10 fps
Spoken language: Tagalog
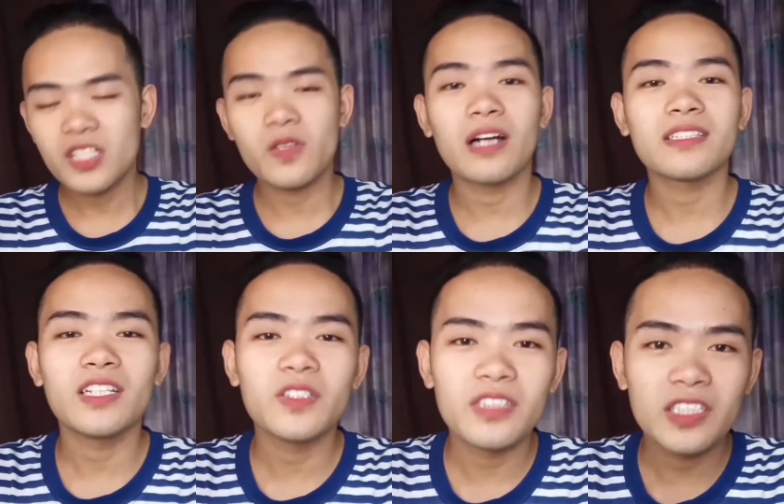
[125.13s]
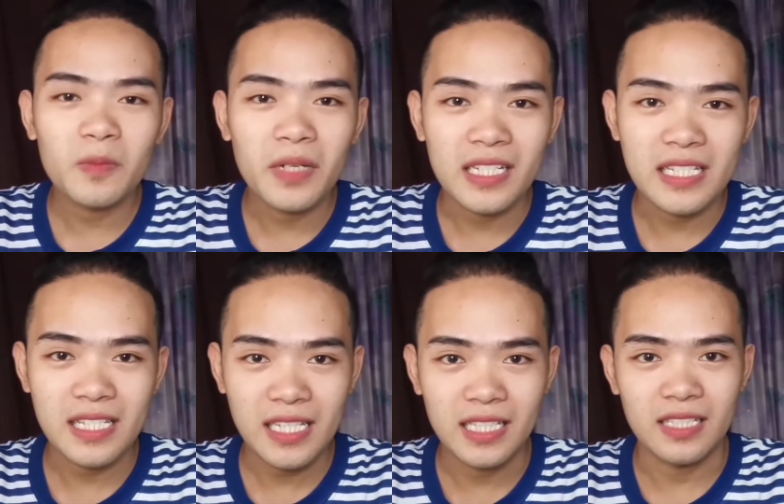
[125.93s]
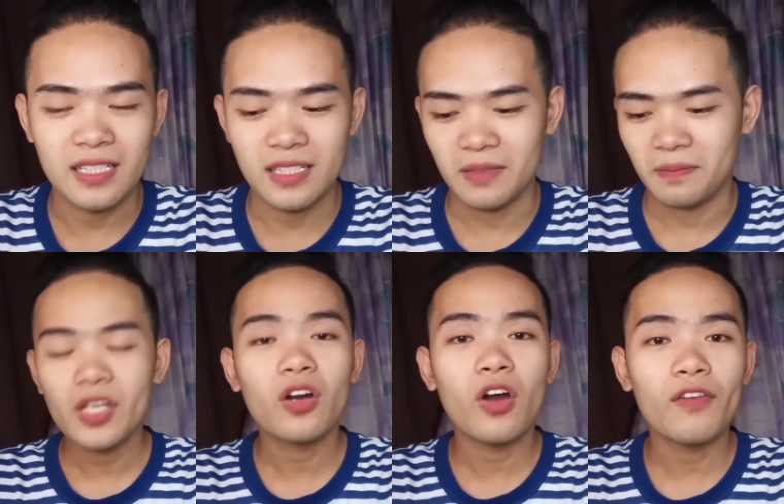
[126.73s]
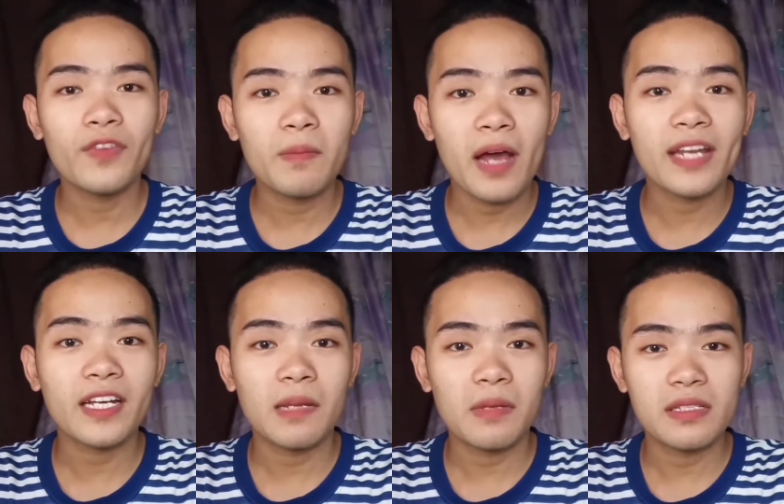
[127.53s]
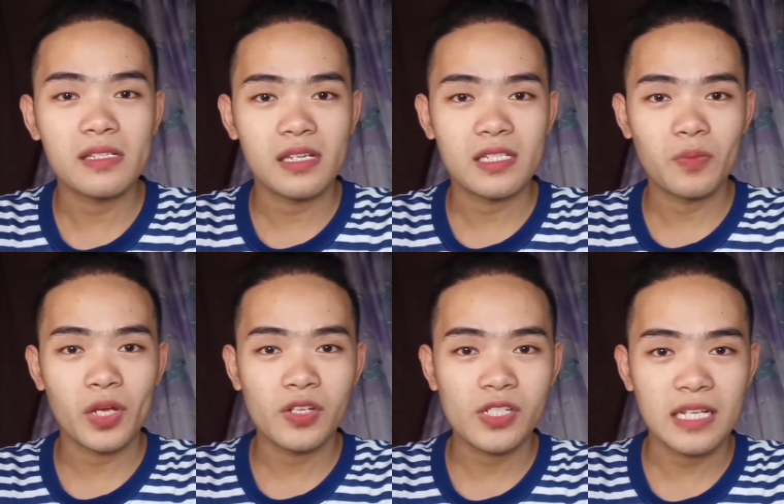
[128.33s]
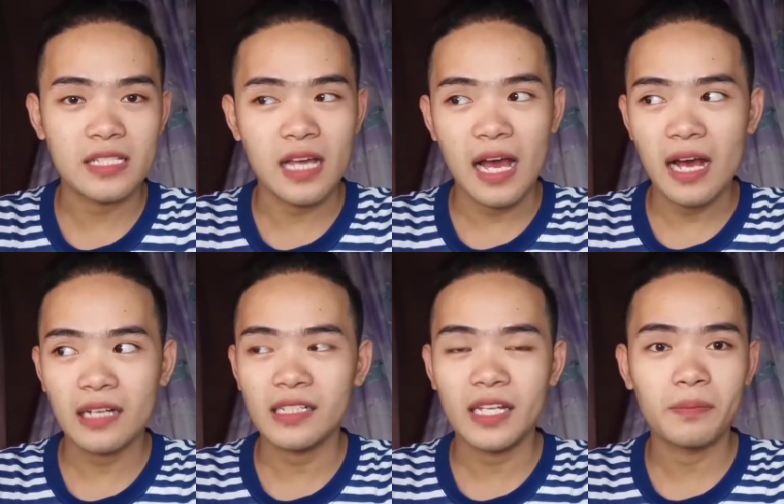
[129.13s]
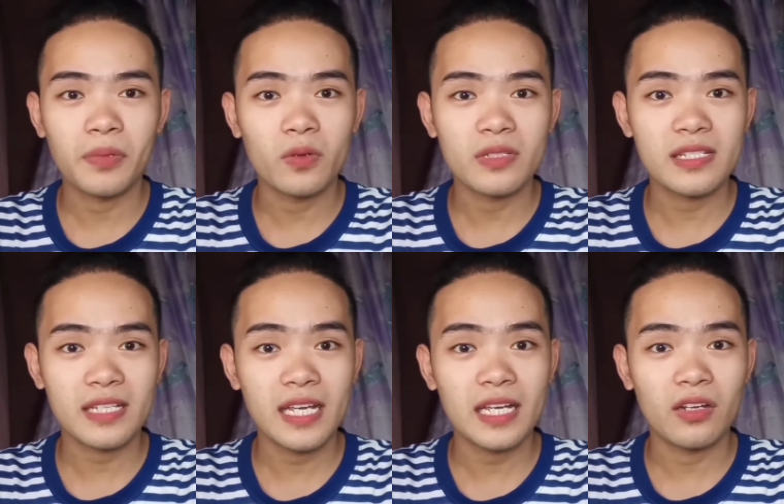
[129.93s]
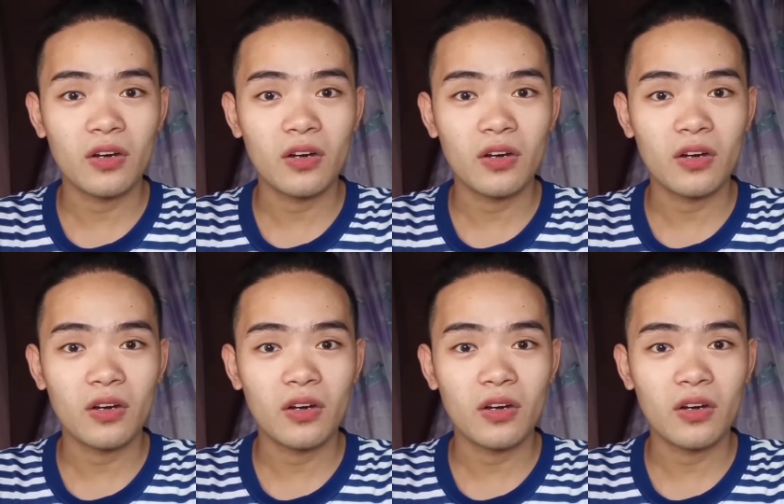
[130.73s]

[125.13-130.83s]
So ang tanong dito mga sis, yung coffee ba and calamansi is pwede siya sa acne prone skin?